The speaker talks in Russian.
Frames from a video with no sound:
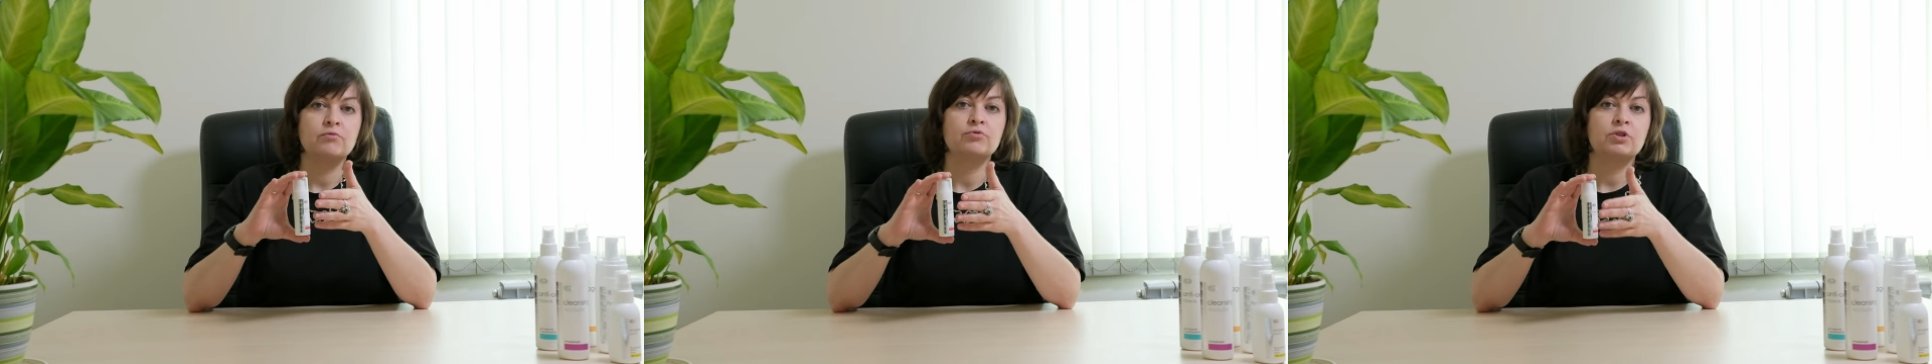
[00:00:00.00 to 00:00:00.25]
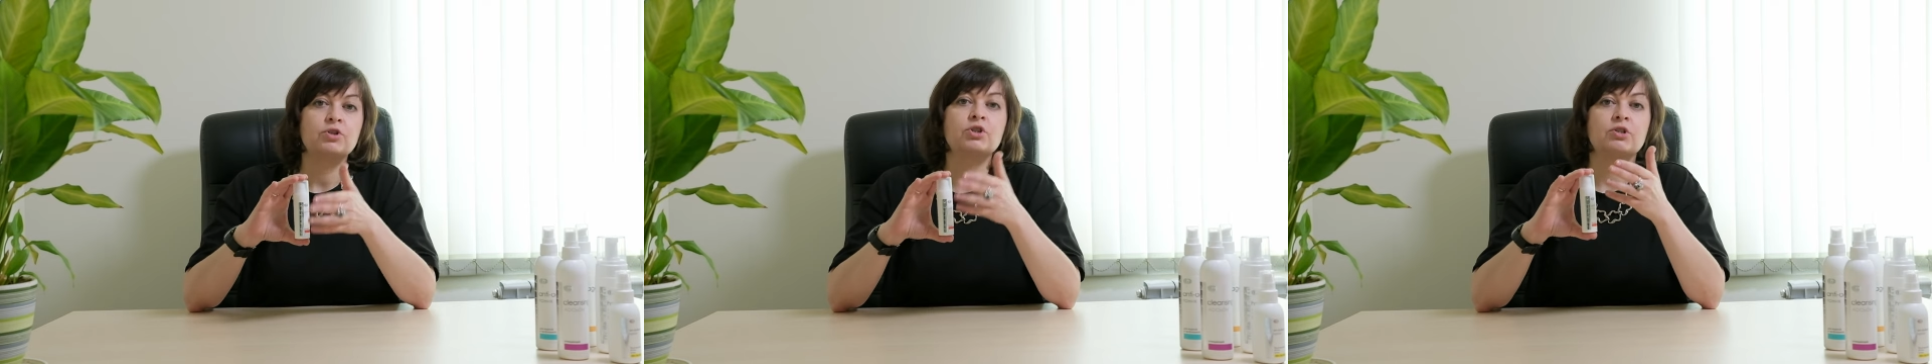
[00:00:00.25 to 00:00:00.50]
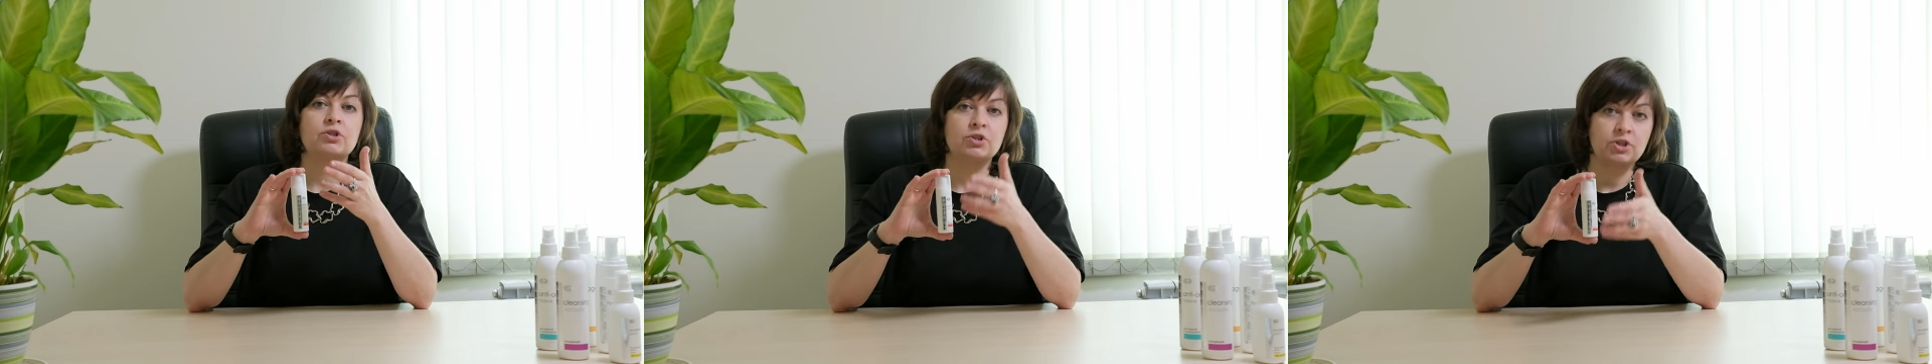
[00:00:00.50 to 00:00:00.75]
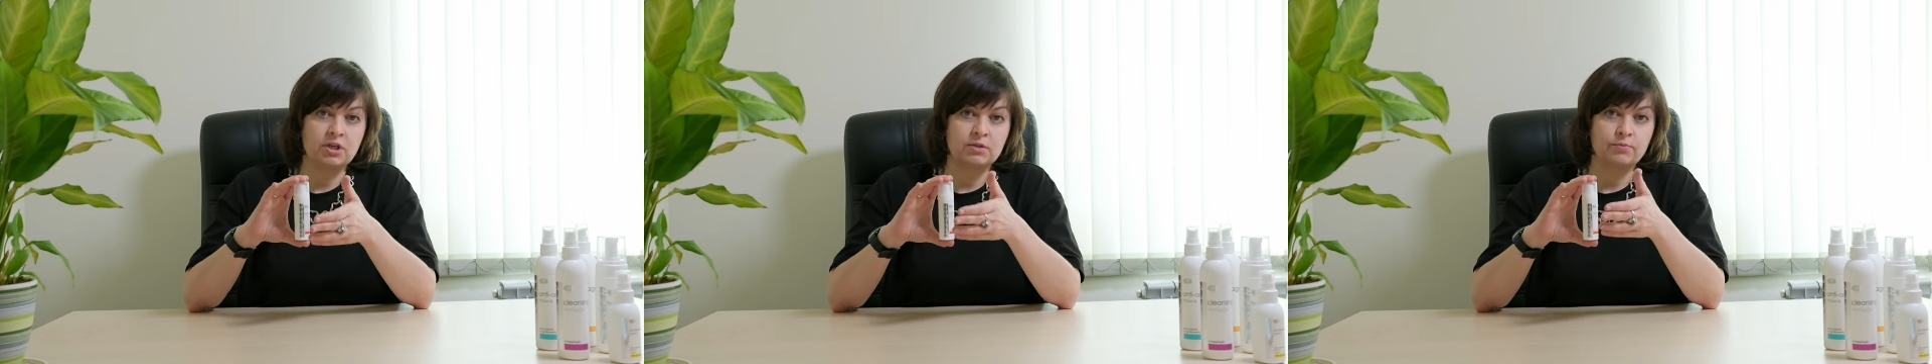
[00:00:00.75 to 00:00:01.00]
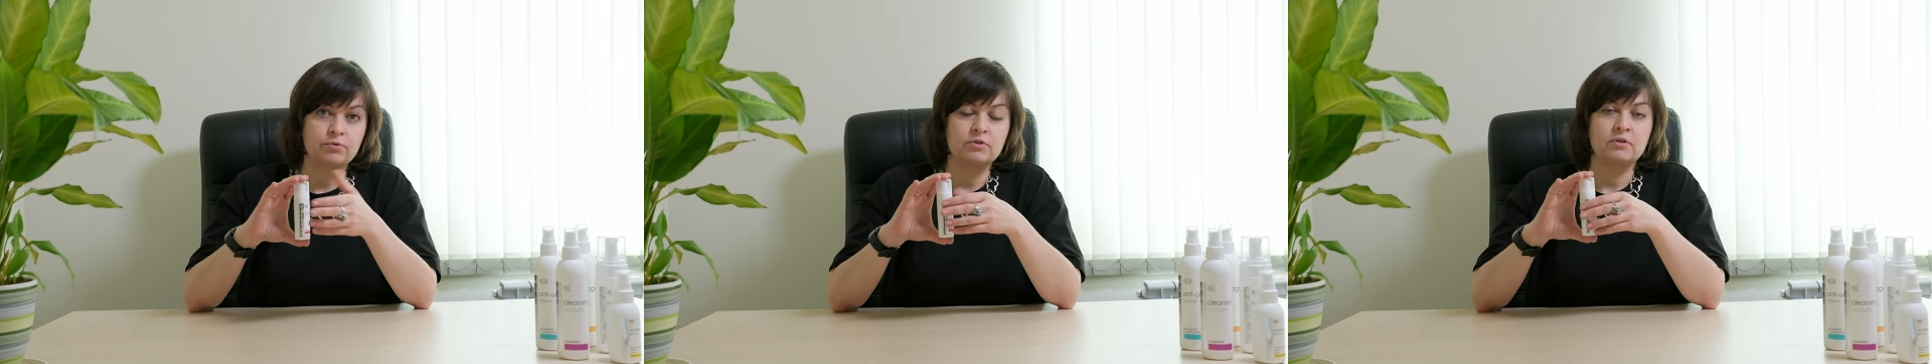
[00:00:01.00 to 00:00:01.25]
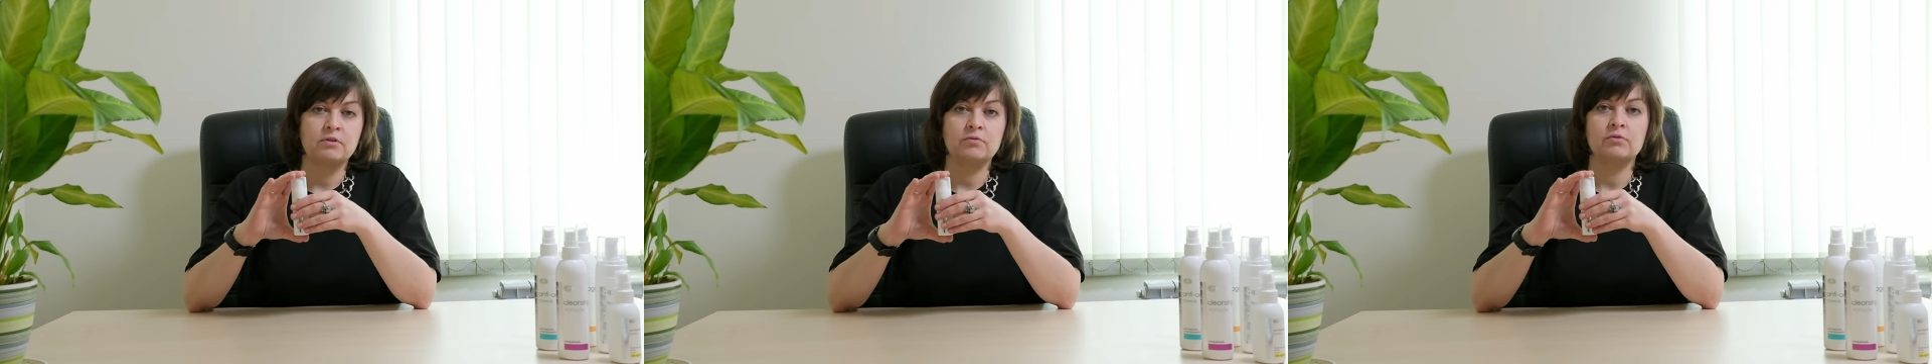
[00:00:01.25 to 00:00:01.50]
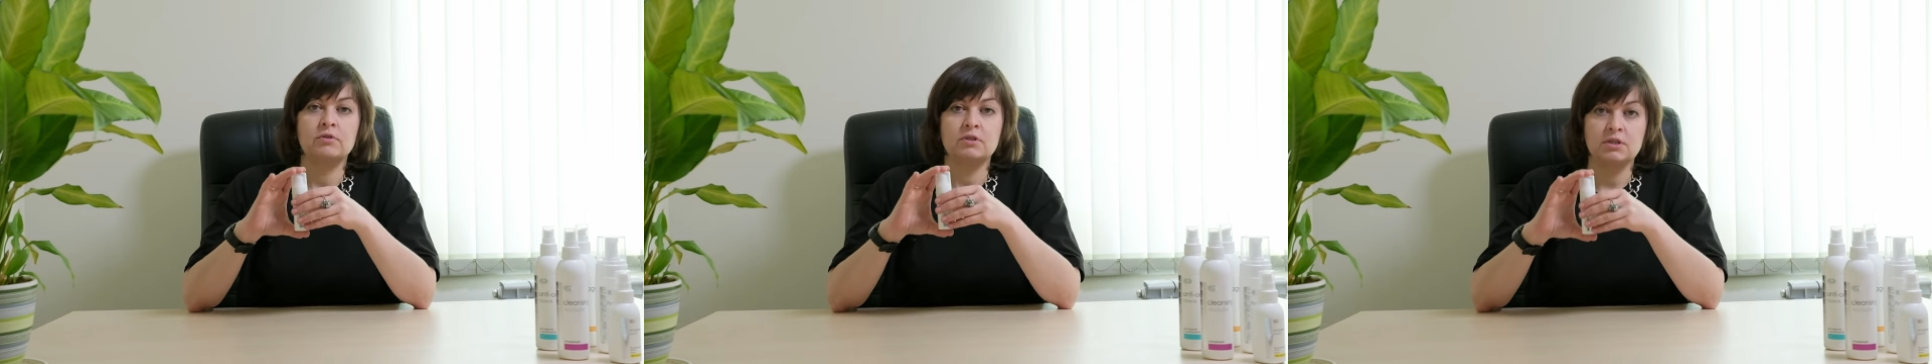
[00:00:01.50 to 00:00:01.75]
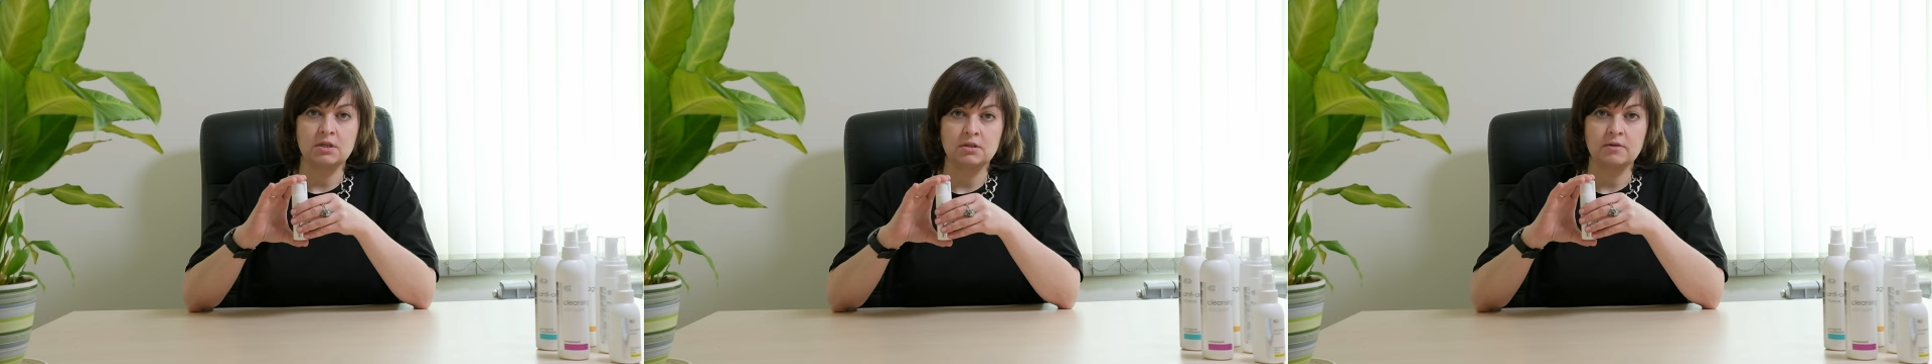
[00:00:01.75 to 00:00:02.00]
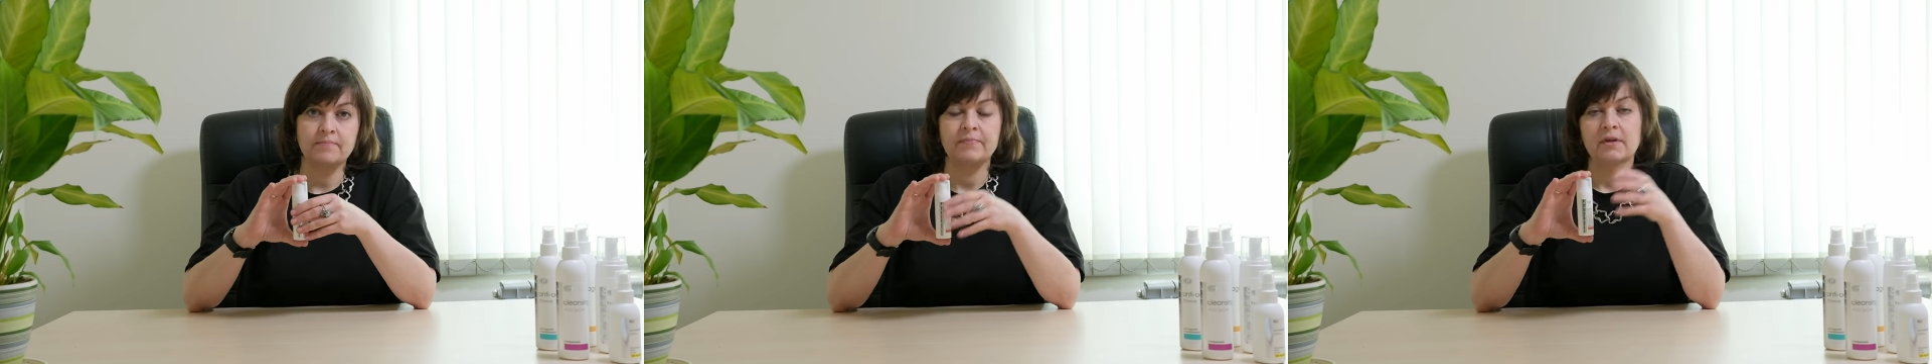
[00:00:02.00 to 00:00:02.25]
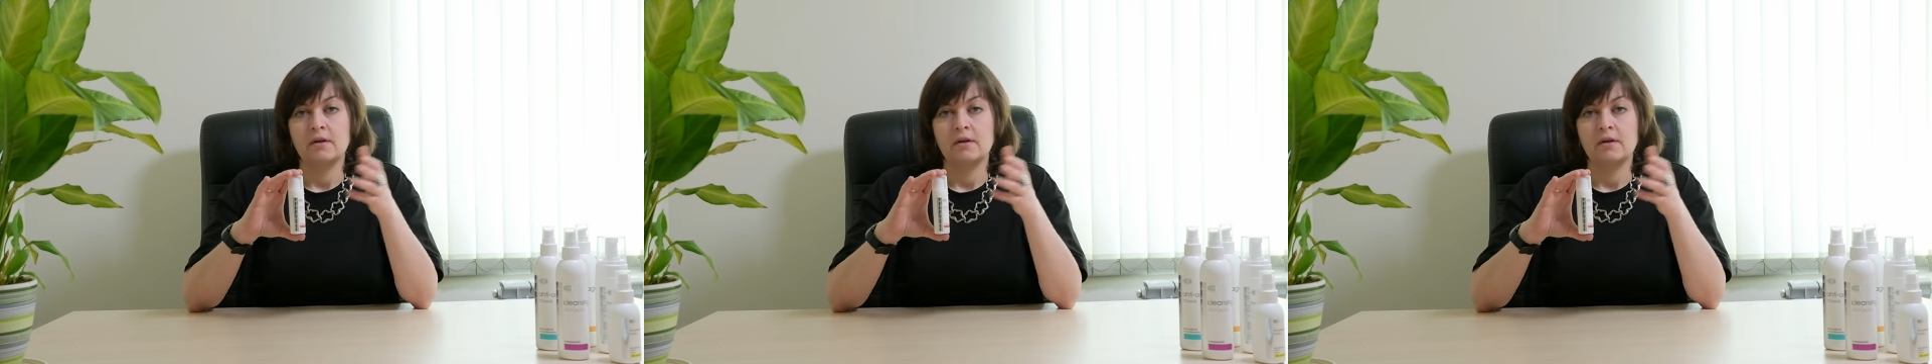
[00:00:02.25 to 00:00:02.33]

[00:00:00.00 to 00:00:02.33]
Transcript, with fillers: уже через час после ее нанесения.